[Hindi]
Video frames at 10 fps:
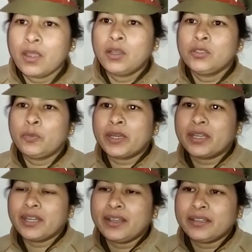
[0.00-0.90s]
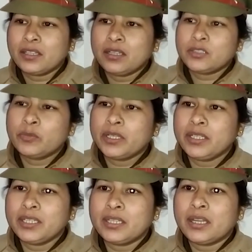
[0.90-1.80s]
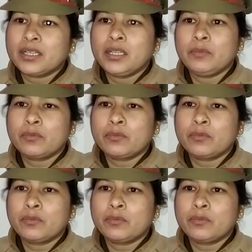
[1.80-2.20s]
जो प्रकरण आया था इसमें ये था कि